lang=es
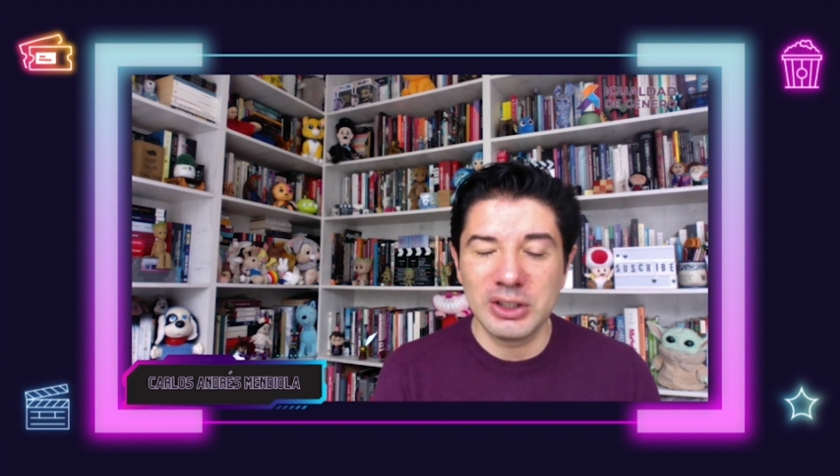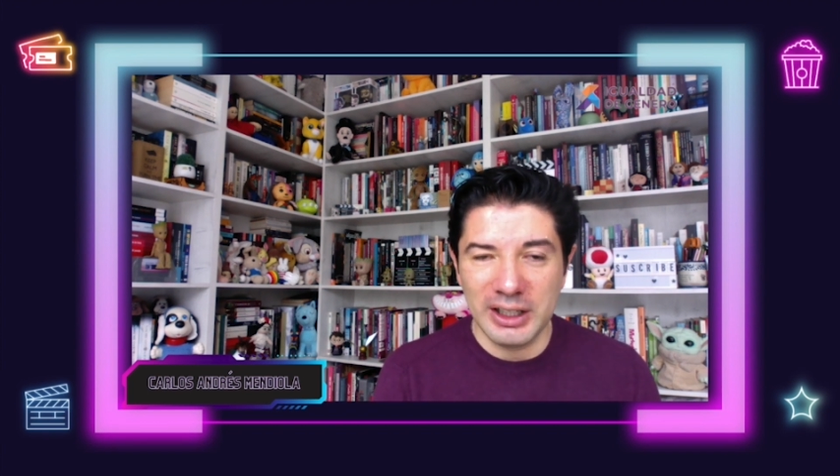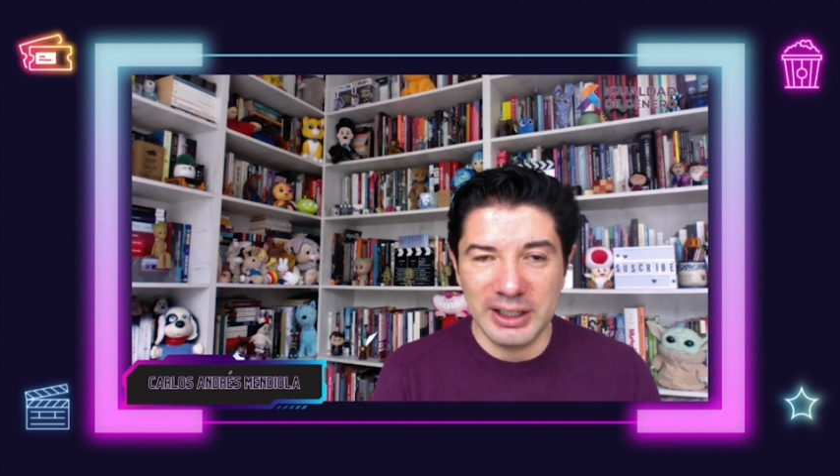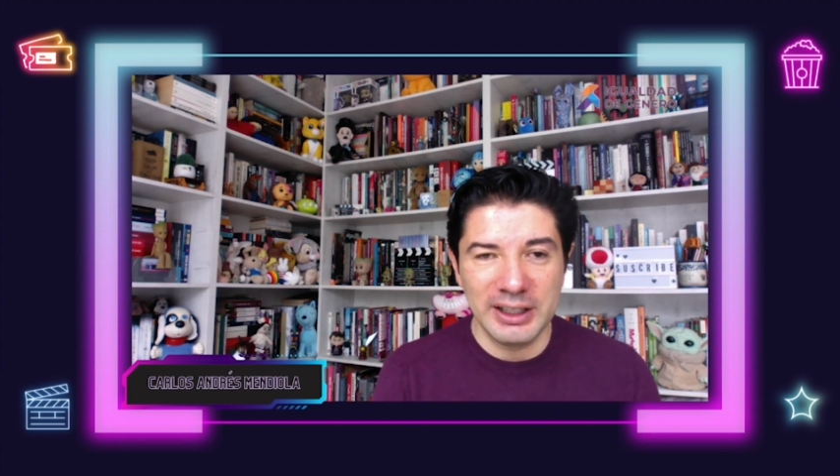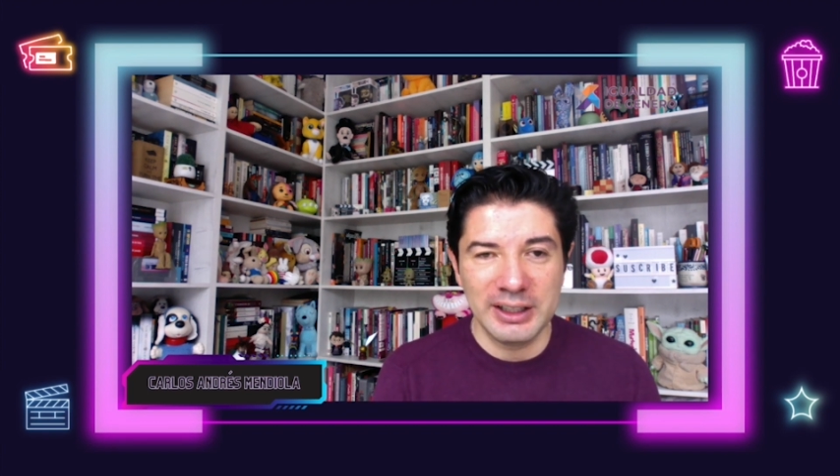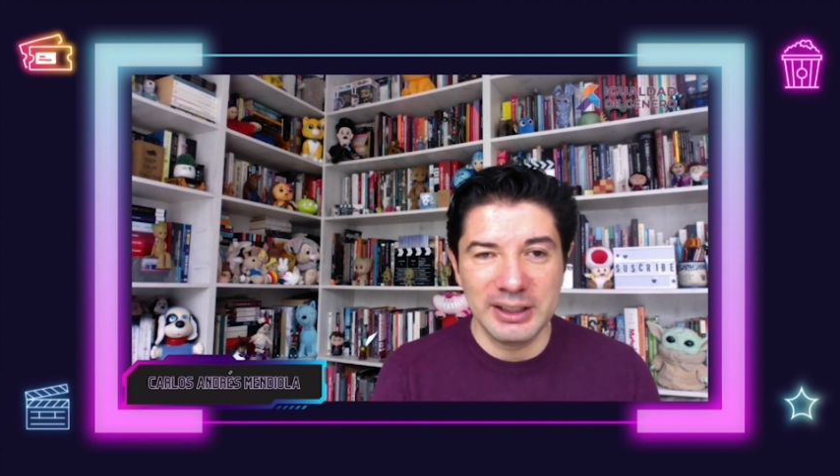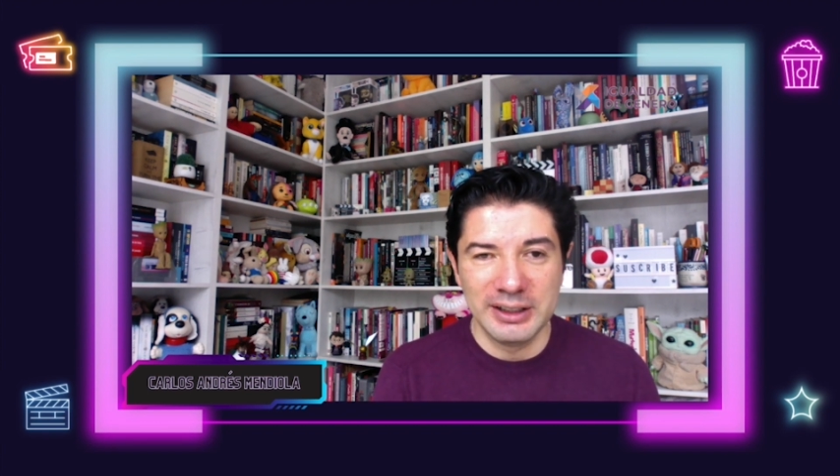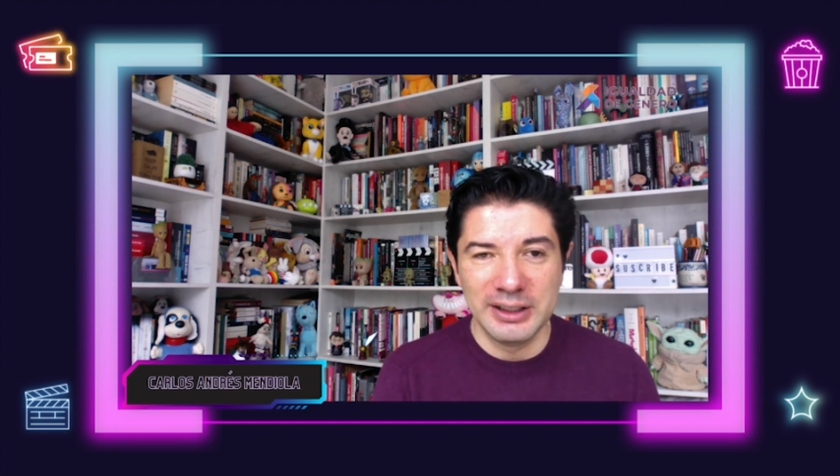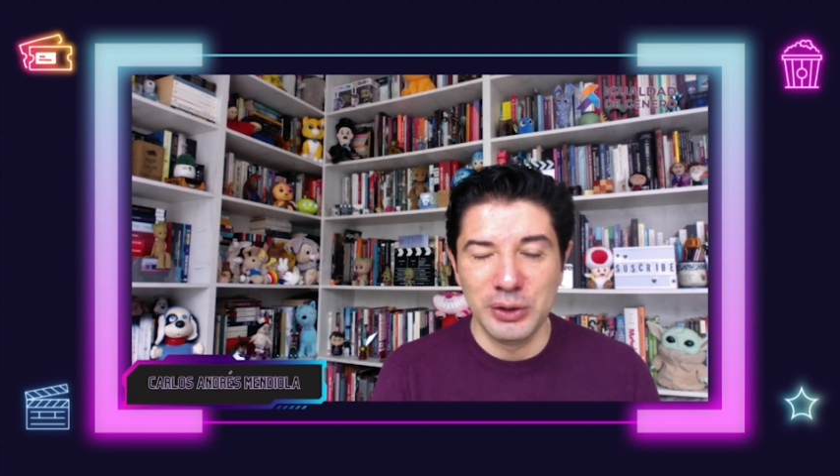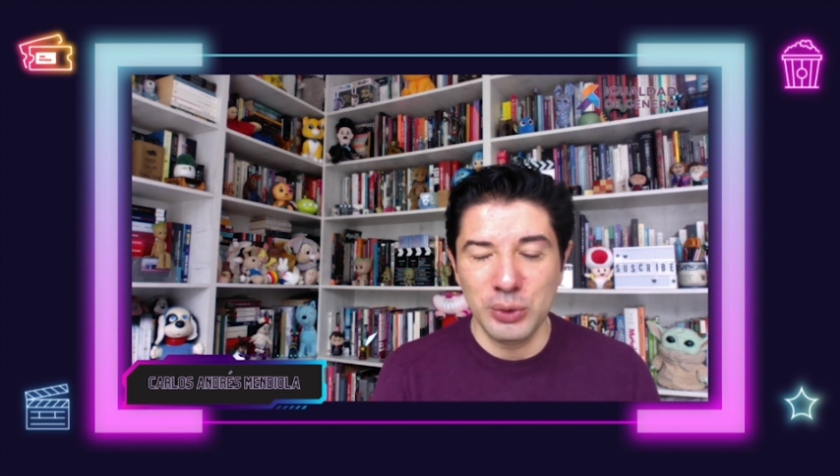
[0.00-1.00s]
tiene
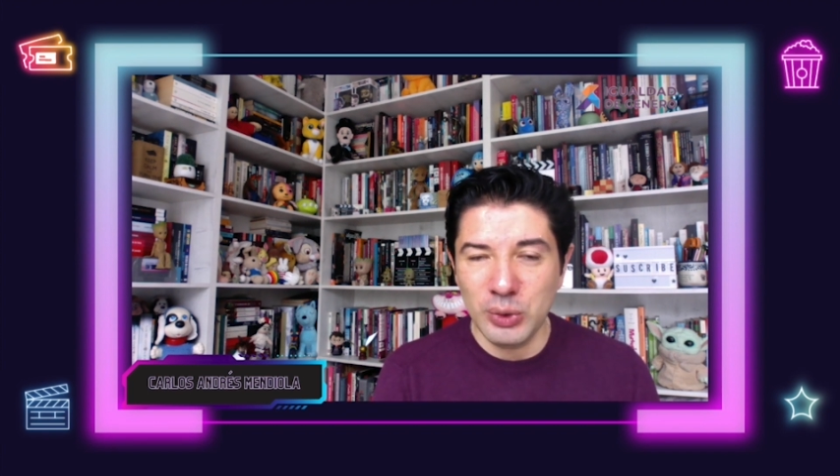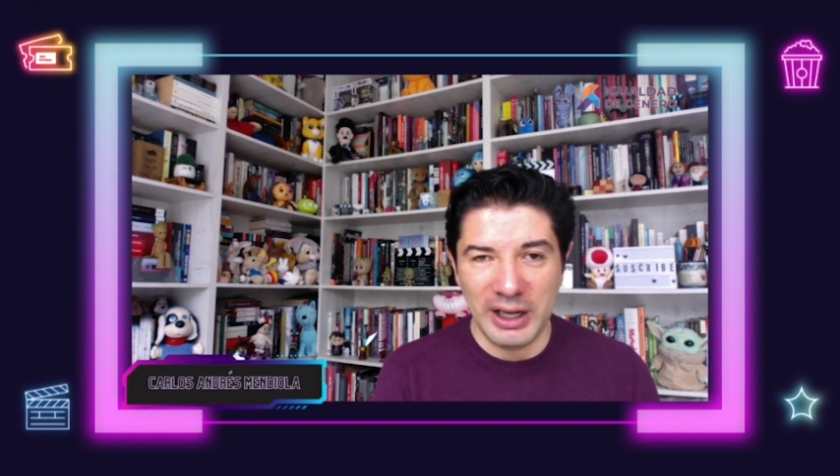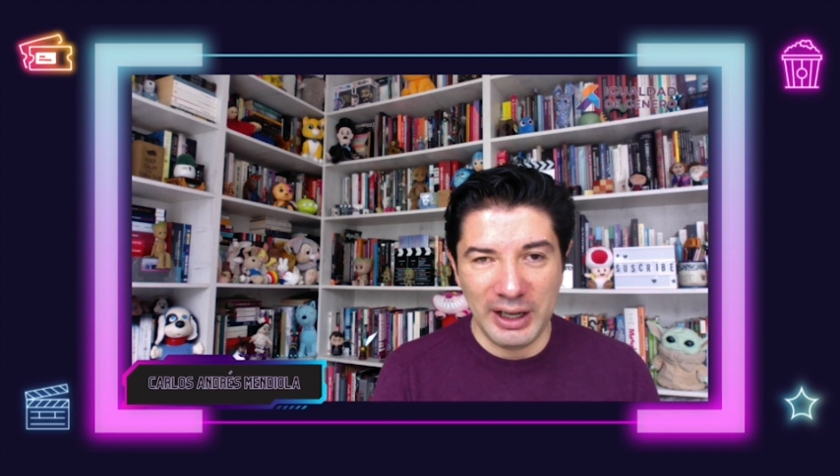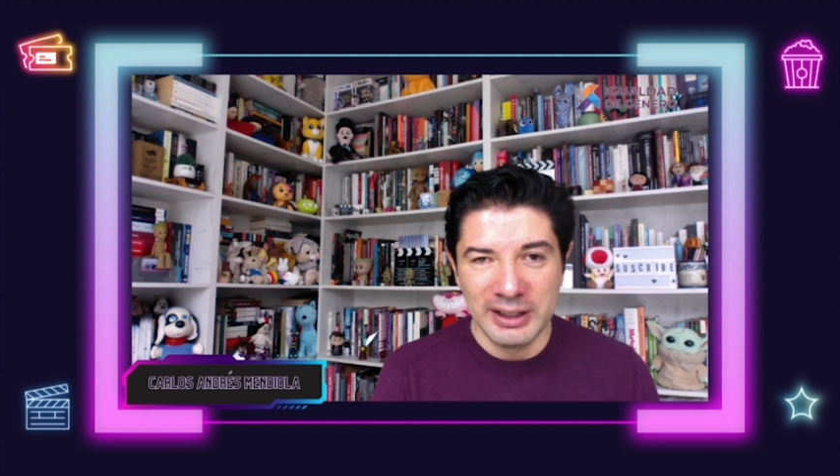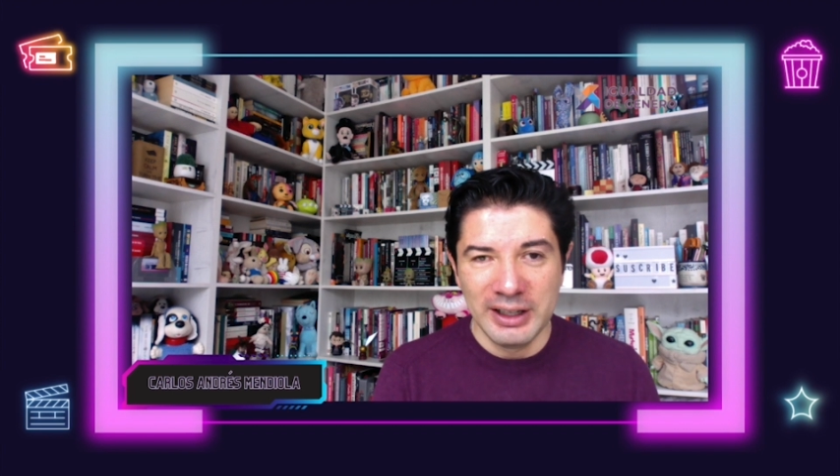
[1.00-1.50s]
ni una